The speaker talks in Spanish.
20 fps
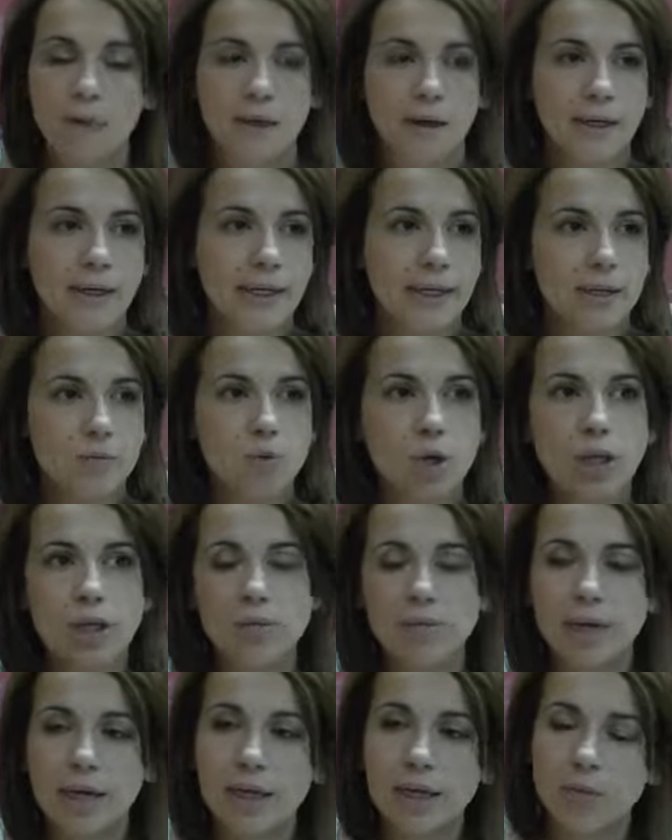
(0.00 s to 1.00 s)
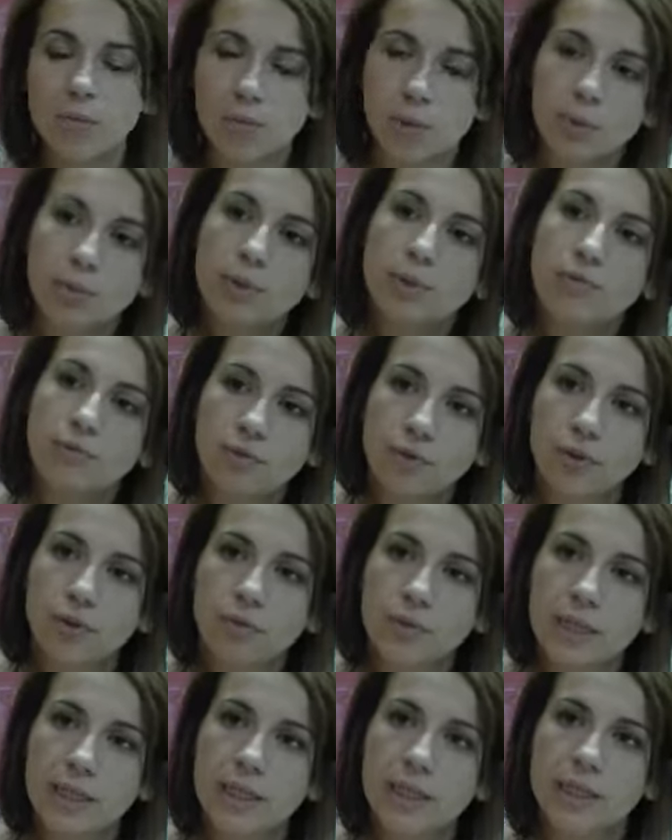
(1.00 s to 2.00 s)
Creemos además que el propio
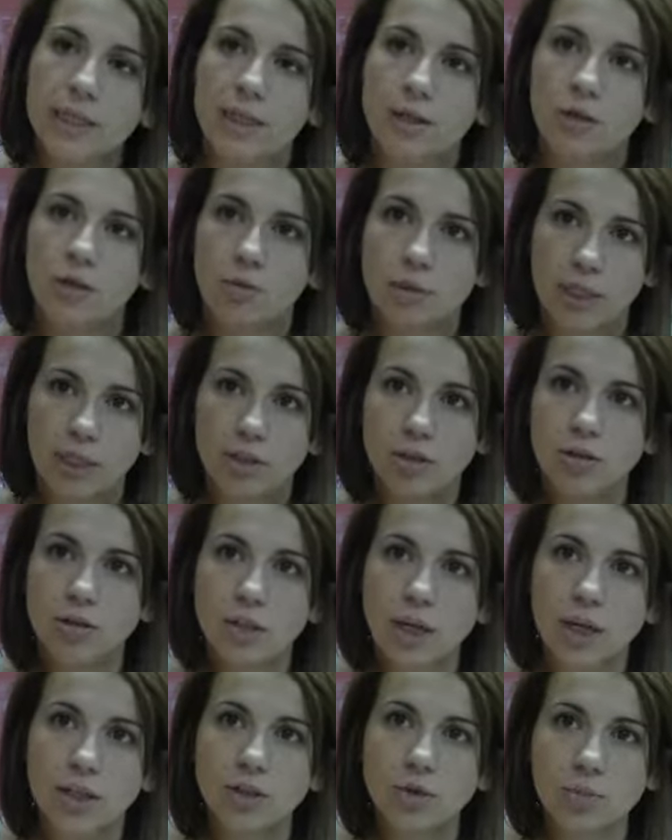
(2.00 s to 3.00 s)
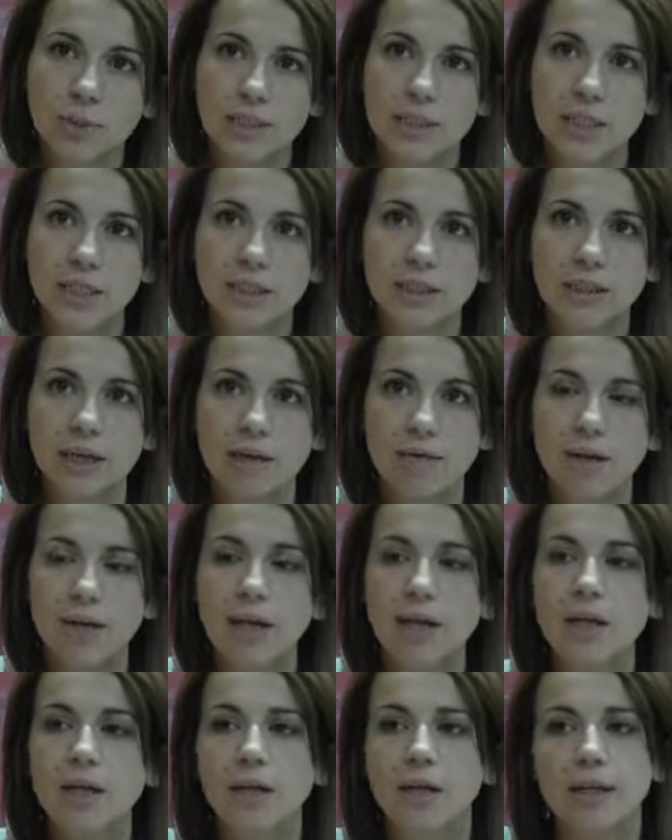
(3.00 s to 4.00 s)
informe que desde el Gobierno local nos presentaban
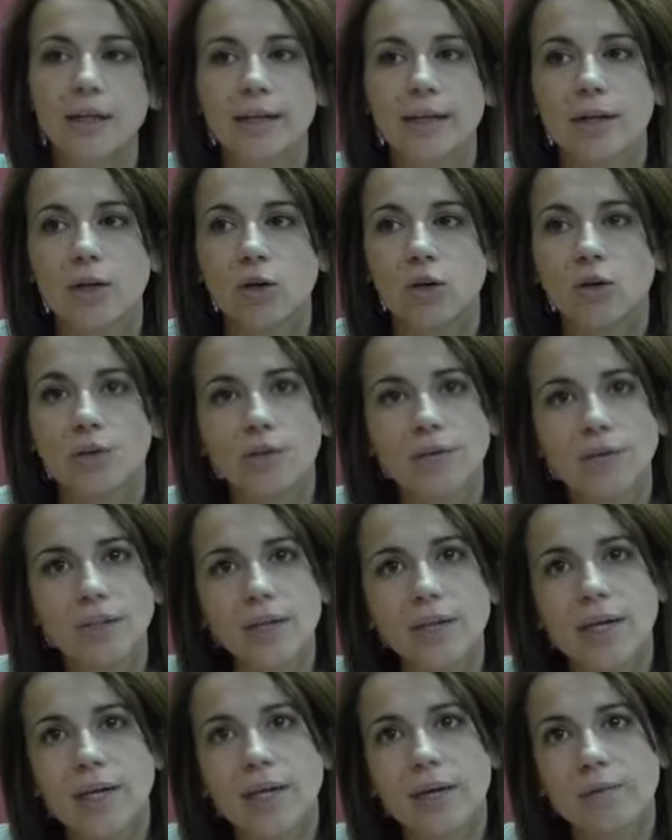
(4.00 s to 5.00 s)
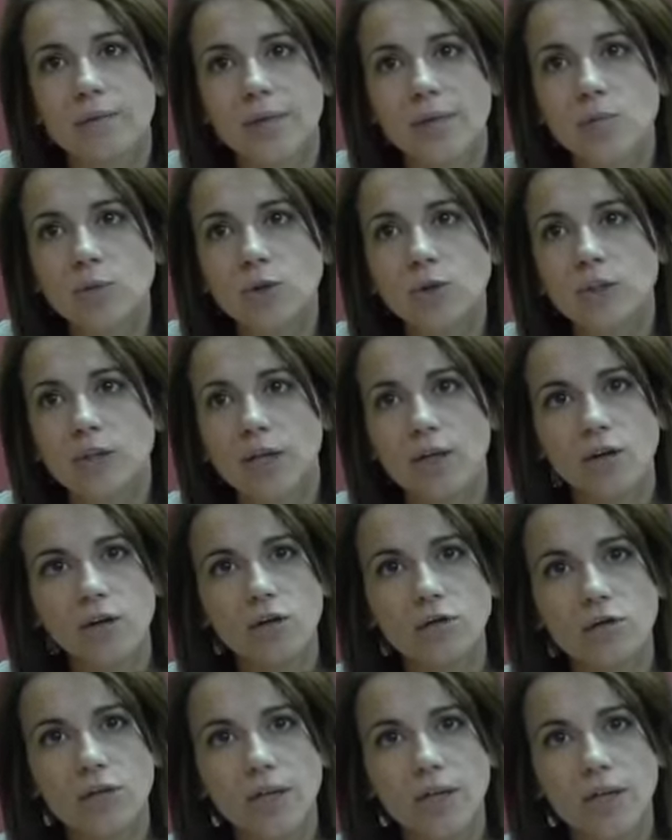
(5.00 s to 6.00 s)
reconocía que había muchas
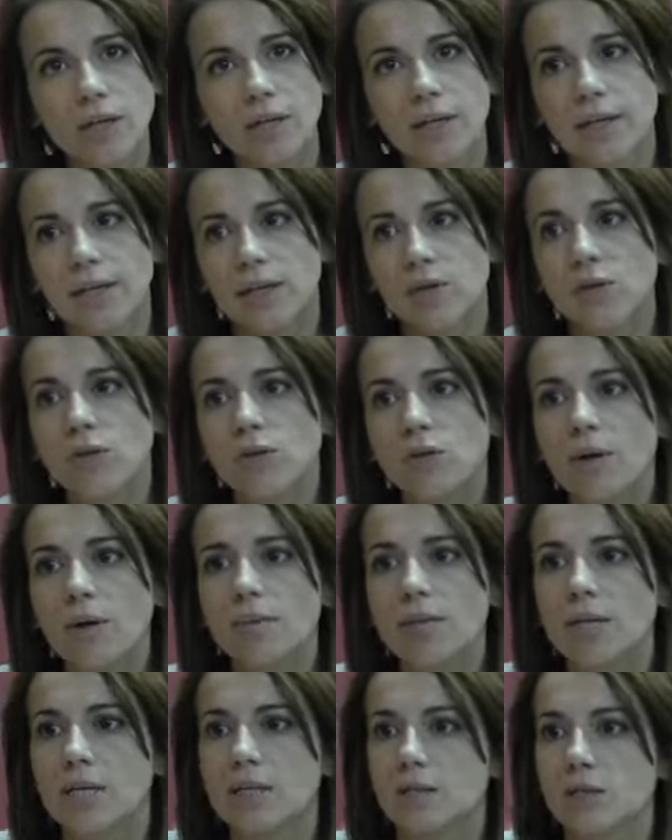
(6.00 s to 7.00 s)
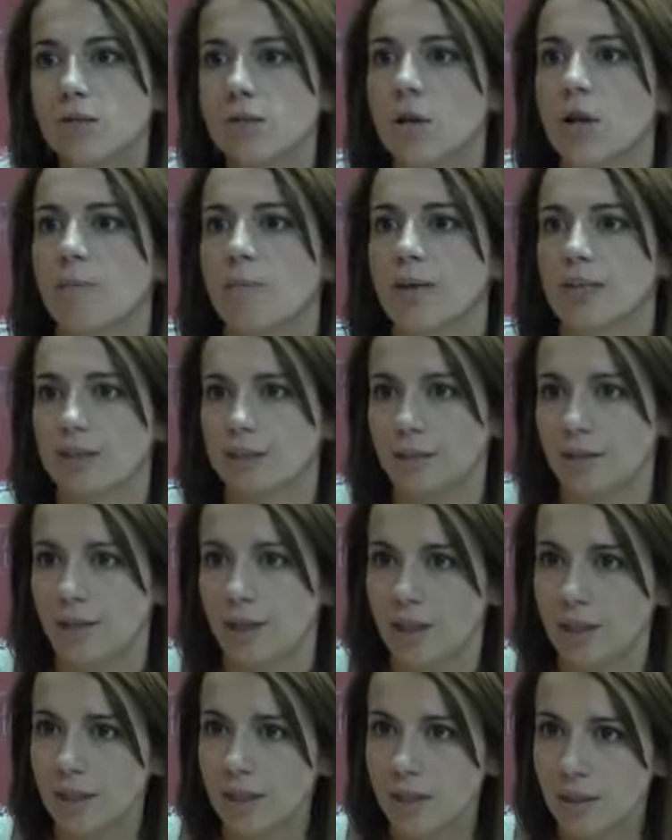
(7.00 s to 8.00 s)
cosas que ellos no habían sido capaces de
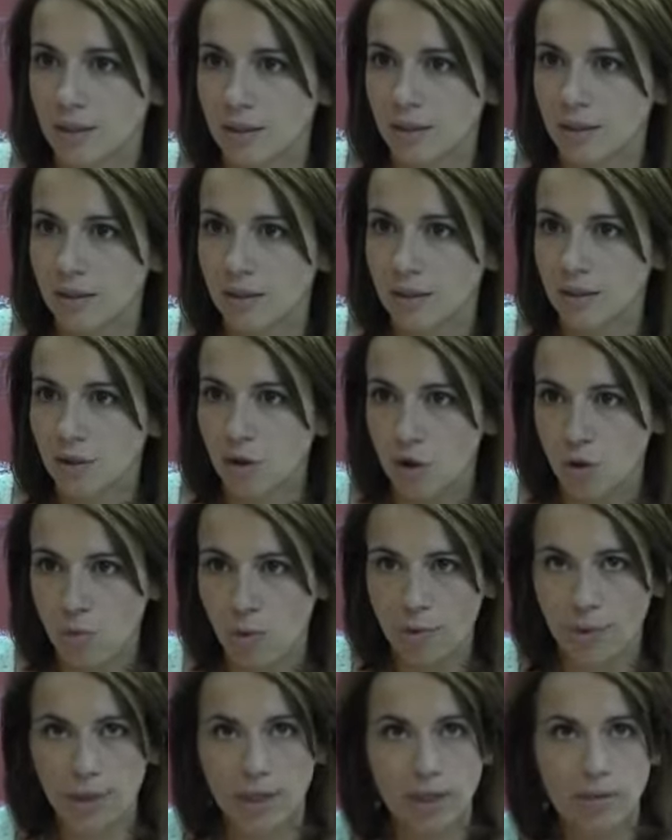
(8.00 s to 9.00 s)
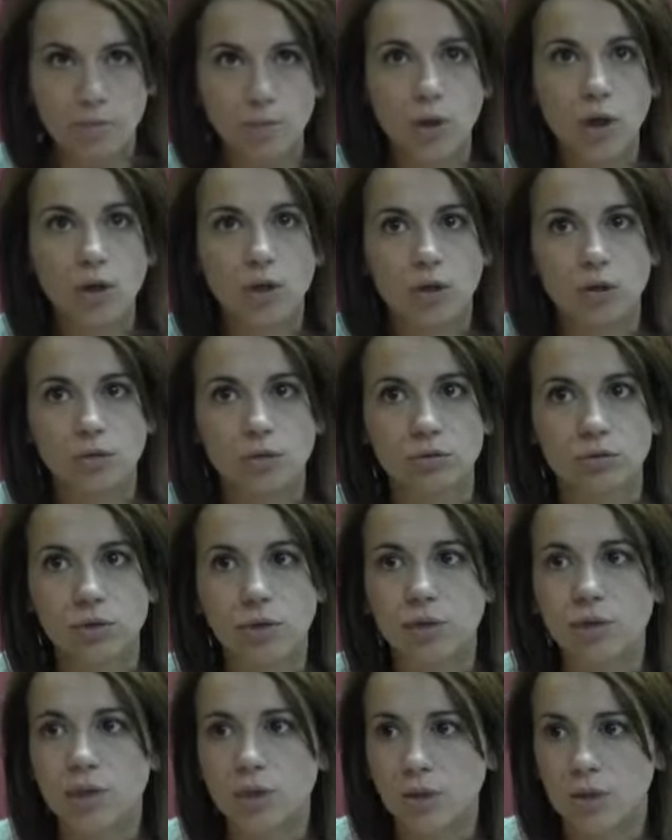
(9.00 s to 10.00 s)
hacer como por ejemplo el control
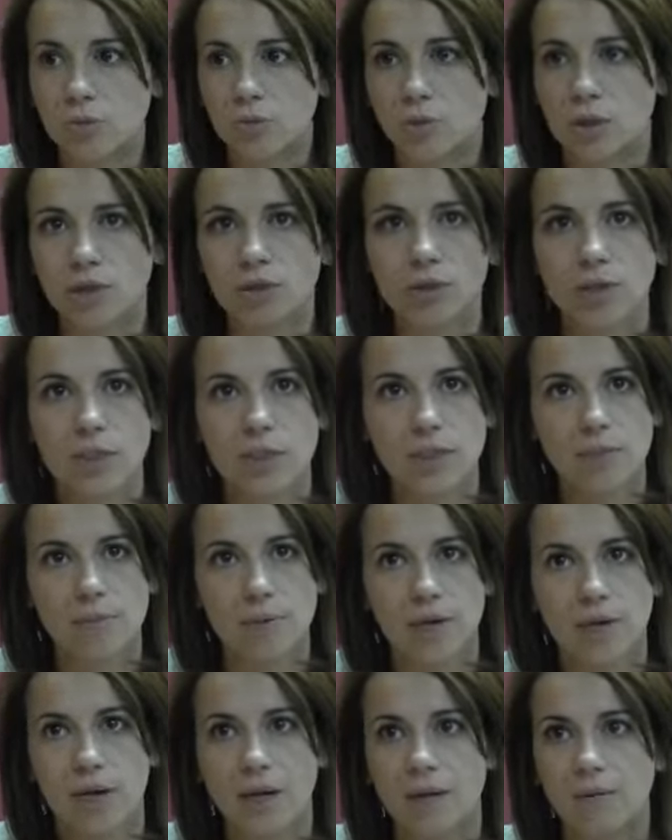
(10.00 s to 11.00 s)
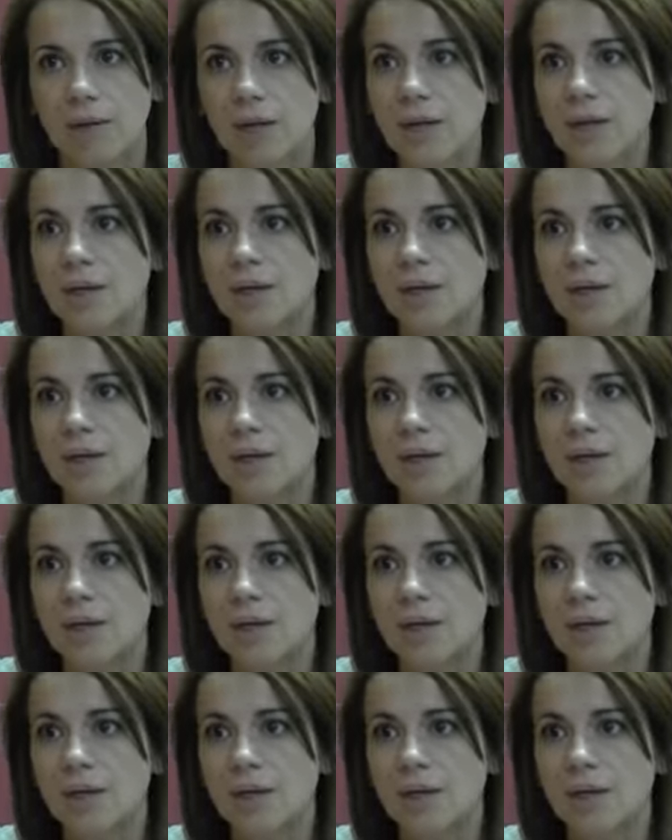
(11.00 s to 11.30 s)
de los impuestos que se pagaban